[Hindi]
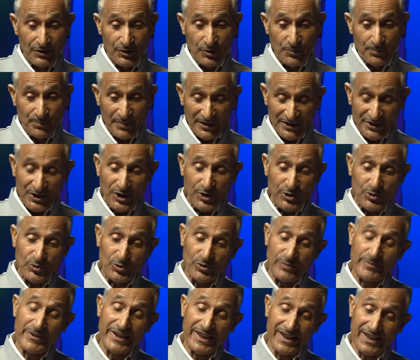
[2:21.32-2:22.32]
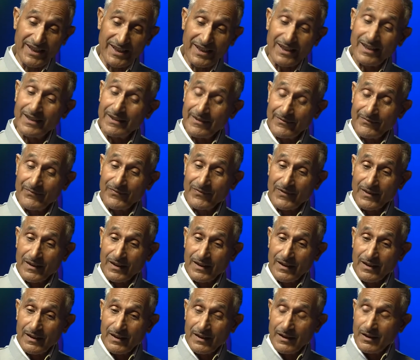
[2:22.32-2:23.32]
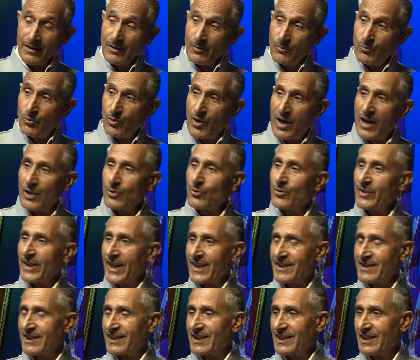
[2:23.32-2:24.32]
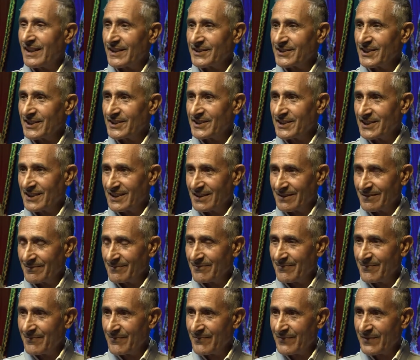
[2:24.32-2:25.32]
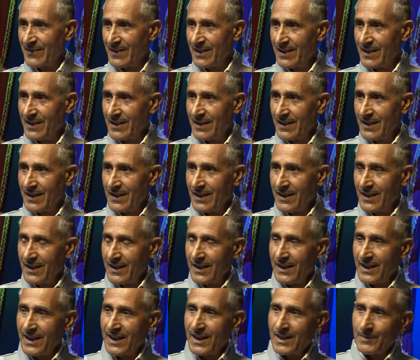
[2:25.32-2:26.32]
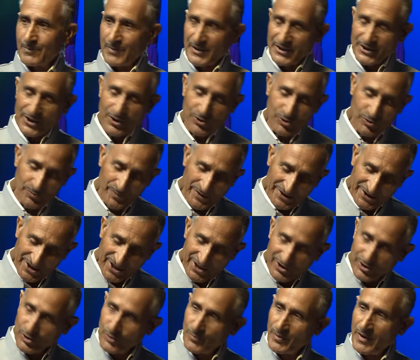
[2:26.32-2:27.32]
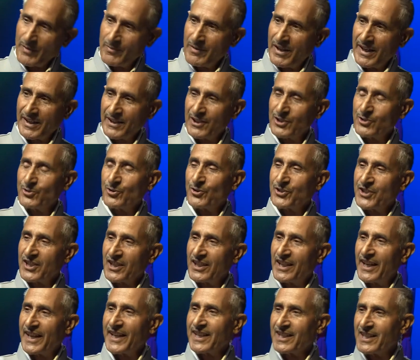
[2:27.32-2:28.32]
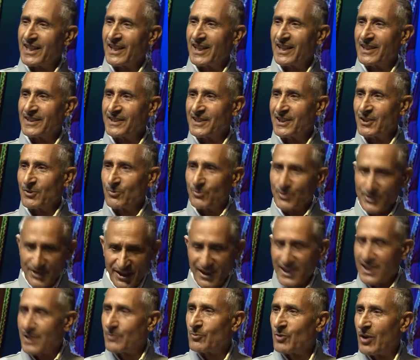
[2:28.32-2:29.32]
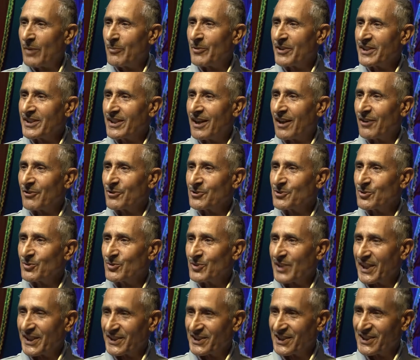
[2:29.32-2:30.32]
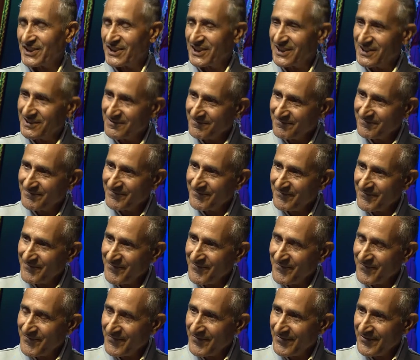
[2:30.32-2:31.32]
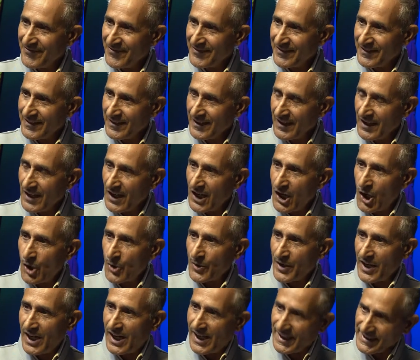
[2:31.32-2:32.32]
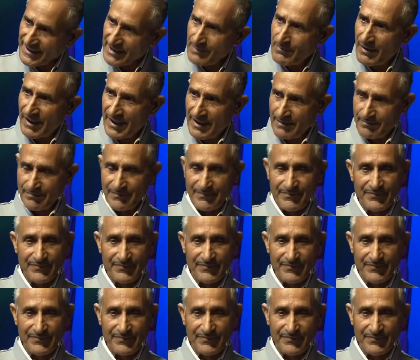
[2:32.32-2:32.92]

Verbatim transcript: तो पत्थर युग में बुआ को कैसे जलाते थे एक पत्थर को पत्थर के ऊपर मार के जो चिंगारी निकलती उसी से, से वो अपनी आग को शुरू करते थे जी जी और आदि मानव